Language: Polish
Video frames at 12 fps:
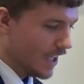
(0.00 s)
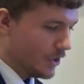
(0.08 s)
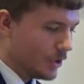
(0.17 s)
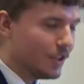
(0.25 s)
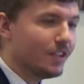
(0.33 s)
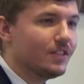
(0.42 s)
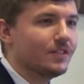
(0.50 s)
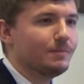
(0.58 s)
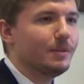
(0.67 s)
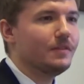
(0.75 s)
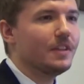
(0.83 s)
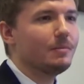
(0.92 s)
To
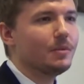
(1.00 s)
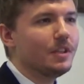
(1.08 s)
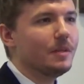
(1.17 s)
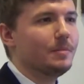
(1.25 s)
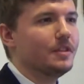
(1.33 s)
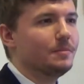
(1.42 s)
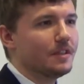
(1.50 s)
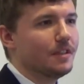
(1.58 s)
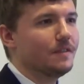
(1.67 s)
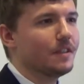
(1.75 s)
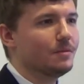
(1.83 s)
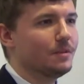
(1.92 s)
jest pewna moja
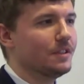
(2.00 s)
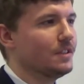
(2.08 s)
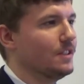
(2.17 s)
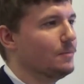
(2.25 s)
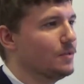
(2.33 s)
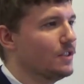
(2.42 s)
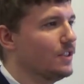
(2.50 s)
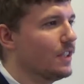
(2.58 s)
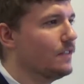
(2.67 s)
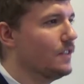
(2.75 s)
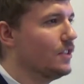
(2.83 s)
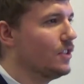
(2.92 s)
perspektywa, którą chcę
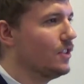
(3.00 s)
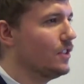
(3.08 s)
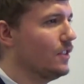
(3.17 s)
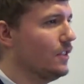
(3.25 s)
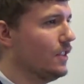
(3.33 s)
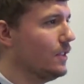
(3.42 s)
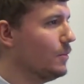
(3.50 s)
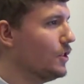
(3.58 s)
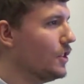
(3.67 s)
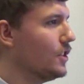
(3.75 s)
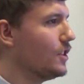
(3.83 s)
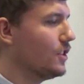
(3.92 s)
przedstawić. Nie
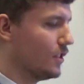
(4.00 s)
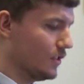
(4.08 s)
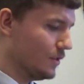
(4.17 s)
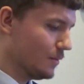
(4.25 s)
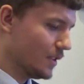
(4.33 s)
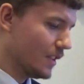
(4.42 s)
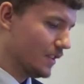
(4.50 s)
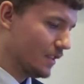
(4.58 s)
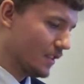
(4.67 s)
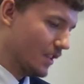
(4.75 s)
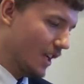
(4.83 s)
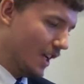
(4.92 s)
musicie się z nią
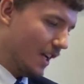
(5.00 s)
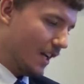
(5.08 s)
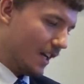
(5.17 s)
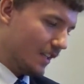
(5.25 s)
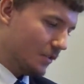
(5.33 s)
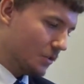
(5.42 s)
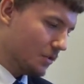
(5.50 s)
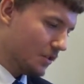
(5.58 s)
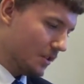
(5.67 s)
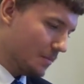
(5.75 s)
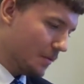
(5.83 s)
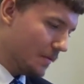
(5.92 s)
zgadzać, ale to, co
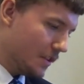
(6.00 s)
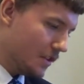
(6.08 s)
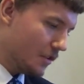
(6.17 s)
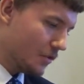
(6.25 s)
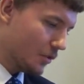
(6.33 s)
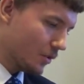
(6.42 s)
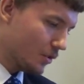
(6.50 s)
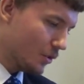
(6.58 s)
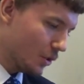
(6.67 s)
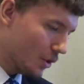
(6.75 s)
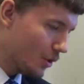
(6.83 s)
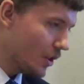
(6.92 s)
chcę powiedzieć, to
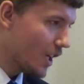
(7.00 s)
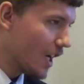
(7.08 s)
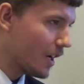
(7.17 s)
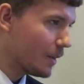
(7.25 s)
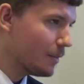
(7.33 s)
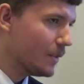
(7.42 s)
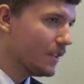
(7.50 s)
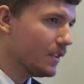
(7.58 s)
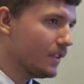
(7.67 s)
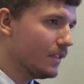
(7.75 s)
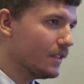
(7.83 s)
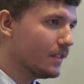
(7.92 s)
to,
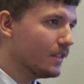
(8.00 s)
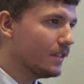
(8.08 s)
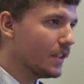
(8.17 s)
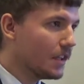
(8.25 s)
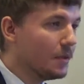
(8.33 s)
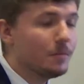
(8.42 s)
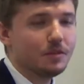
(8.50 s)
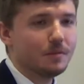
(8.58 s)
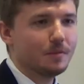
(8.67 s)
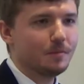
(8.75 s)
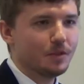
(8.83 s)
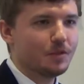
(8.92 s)
aby takim
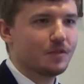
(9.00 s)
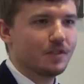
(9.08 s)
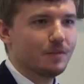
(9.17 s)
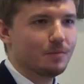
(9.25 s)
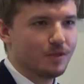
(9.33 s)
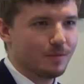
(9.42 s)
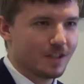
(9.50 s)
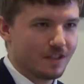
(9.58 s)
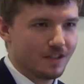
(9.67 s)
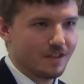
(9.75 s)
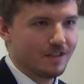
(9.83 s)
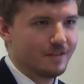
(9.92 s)
osobom też
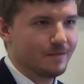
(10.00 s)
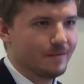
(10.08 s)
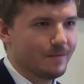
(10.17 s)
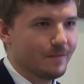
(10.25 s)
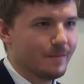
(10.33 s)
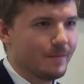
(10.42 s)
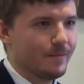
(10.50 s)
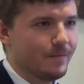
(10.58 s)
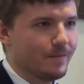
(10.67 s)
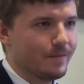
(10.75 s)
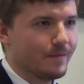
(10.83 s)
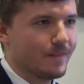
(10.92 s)
przebaczyć.
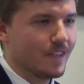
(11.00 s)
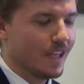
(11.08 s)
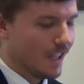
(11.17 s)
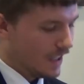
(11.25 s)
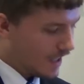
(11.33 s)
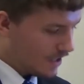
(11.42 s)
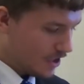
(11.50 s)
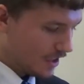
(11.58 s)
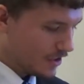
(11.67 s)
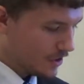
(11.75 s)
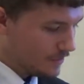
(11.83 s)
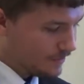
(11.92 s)

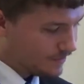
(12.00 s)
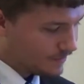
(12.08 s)
Dlaczego?